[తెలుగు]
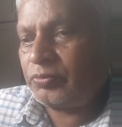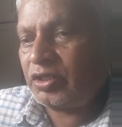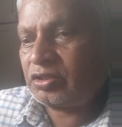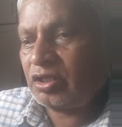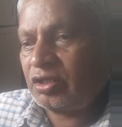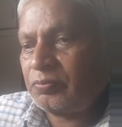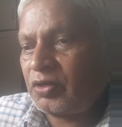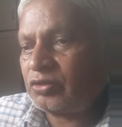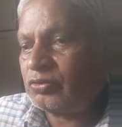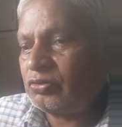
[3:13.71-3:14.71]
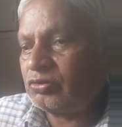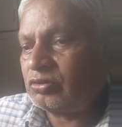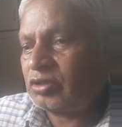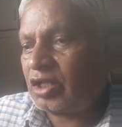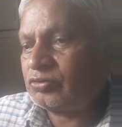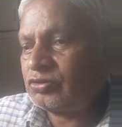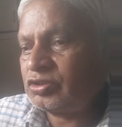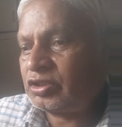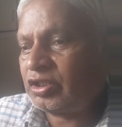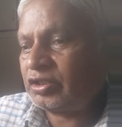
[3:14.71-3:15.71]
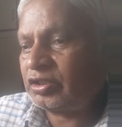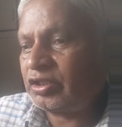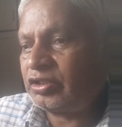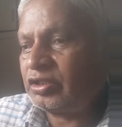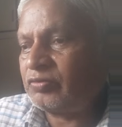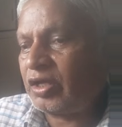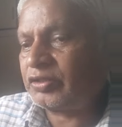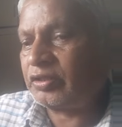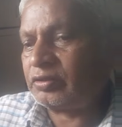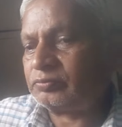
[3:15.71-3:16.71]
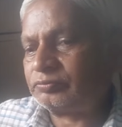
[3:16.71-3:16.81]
బేతాలపాడులో చిక్కని కిడ్నీ వ్యాధి